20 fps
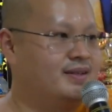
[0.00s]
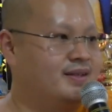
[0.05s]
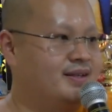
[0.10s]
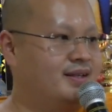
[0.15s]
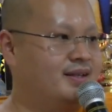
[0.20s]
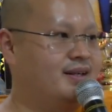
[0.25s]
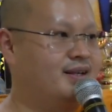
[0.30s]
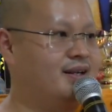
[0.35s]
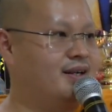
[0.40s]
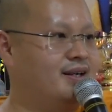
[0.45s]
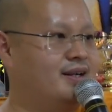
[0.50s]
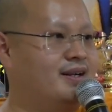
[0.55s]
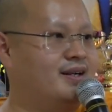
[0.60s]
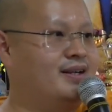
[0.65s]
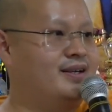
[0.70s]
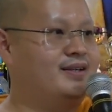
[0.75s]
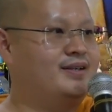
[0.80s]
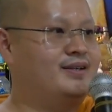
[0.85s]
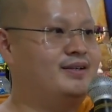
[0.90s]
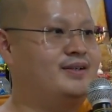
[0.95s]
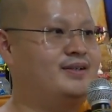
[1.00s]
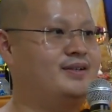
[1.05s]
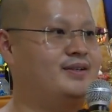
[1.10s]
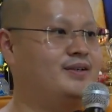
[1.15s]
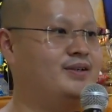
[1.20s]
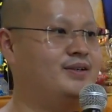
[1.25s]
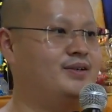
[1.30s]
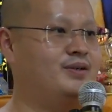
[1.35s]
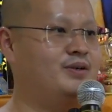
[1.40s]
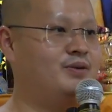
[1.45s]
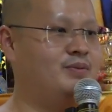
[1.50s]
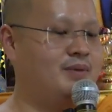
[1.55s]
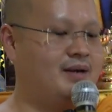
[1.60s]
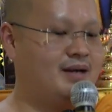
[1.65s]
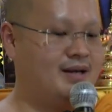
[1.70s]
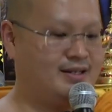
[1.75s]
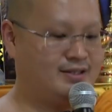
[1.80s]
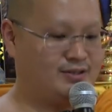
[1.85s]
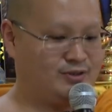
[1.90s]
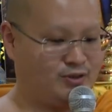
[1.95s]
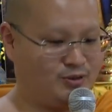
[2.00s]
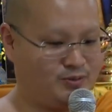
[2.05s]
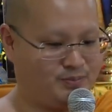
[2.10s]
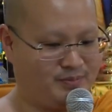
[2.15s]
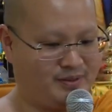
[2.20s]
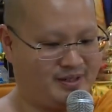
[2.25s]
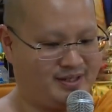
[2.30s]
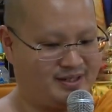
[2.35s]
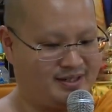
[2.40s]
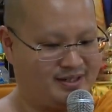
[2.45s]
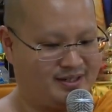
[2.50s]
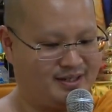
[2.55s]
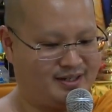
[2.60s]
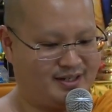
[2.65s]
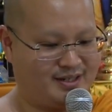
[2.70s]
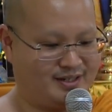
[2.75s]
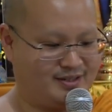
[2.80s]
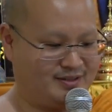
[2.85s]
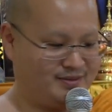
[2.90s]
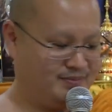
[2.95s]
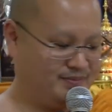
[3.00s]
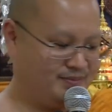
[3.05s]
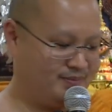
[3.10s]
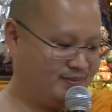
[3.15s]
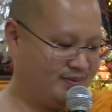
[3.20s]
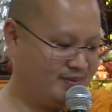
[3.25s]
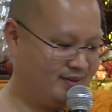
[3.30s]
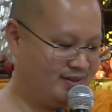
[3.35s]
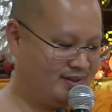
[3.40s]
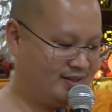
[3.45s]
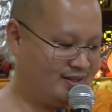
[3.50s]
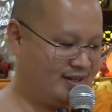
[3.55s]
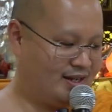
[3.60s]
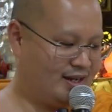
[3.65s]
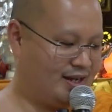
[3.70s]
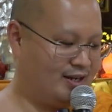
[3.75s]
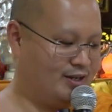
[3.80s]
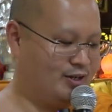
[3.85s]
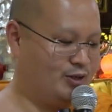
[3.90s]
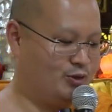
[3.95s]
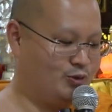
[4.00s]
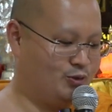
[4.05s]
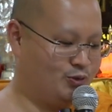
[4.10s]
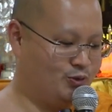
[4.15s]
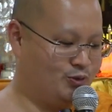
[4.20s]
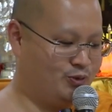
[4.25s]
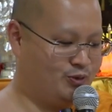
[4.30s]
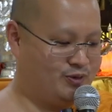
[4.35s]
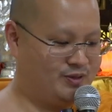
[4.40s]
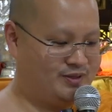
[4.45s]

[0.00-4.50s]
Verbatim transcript: kita akan bahas topik tentang hantu.